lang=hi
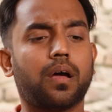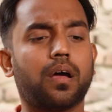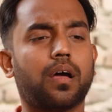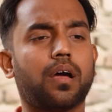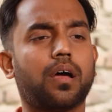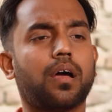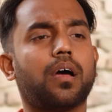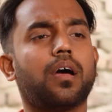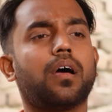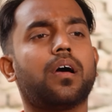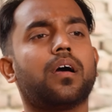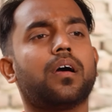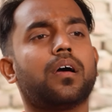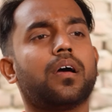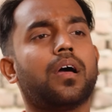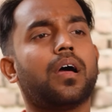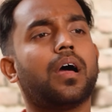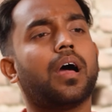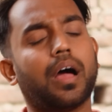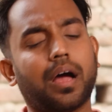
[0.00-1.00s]
आ मत जाइयो
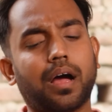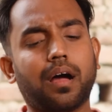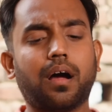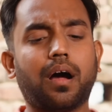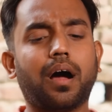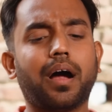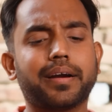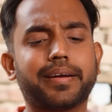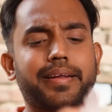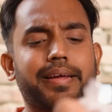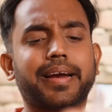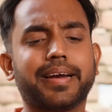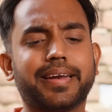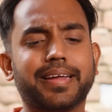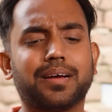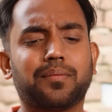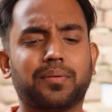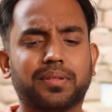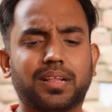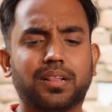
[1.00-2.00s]
हाँ ठीक है
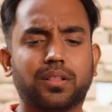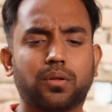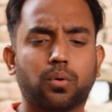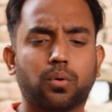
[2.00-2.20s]
ठीक है बदल